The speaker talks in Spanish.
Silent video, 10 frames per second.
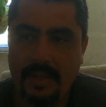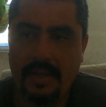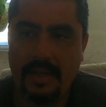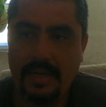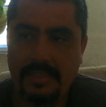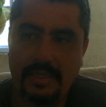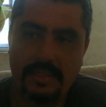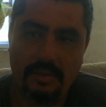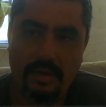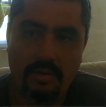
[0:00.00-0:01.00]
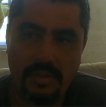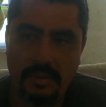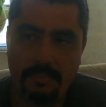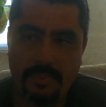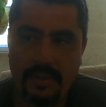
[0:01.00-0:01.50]
eh, la selección de color
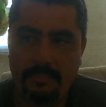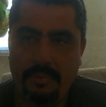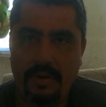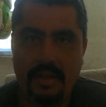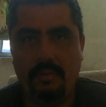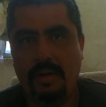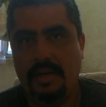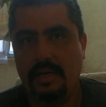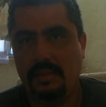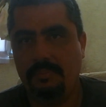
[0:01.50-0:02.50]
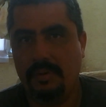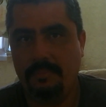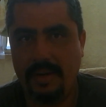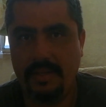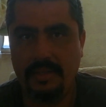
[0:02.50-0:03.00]
se puede poner en cualquier tipo
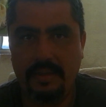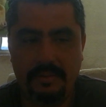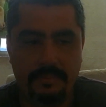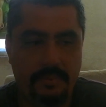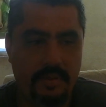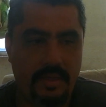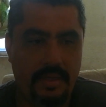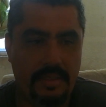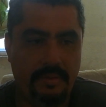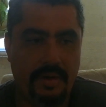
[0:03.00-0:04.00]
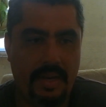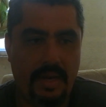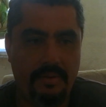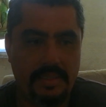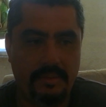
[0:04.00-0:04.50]
de prenda porque llevaría
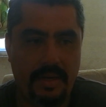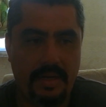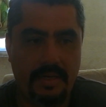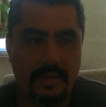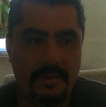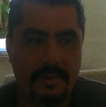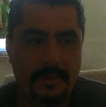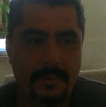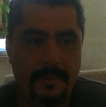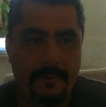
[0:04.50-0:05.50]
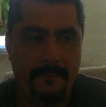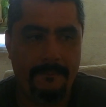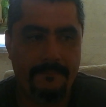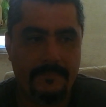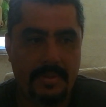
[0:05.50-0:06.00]
la base blanca.
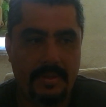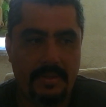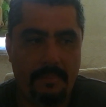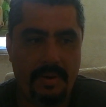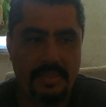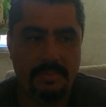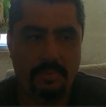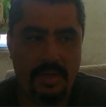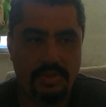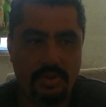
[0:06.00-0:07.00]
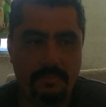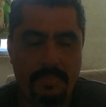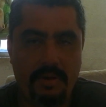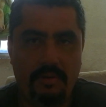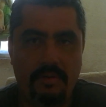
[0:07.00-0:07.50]
Eh, también la simulación,
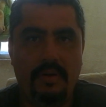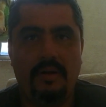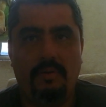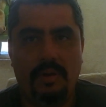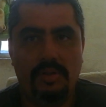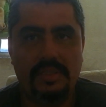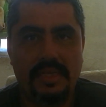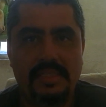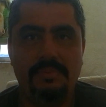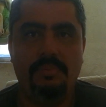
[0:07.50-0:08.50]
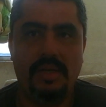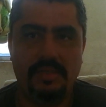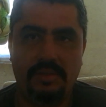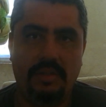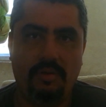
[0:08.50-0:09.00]
pero cuando sea
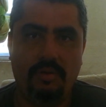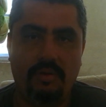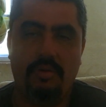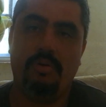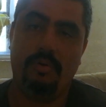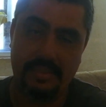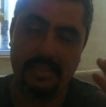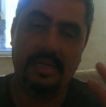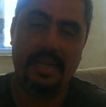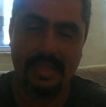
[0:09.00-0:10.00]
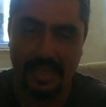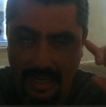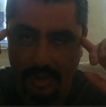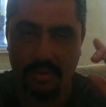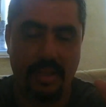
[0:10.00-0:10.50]
simulación de color, o esa es la idea
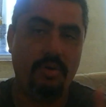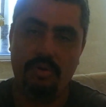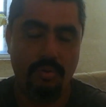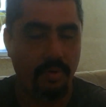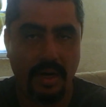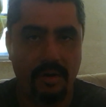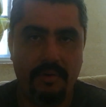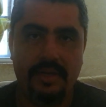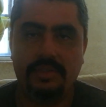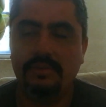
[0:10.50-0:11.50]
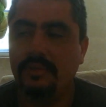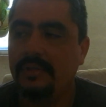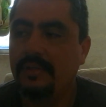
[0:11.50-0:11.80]
que yo tengo, nunca lo he hecho,